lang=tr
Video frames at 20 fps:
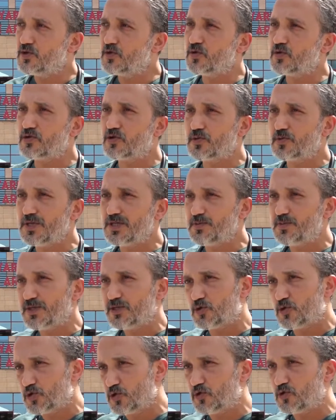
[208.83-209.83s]
%35 ve
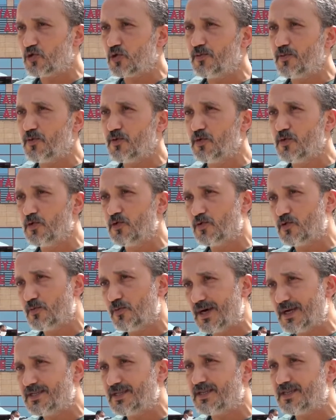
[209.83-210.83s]
çocuk topluluğunu
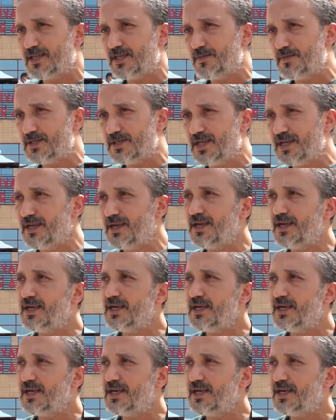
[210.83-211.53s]
bahsettiğimizde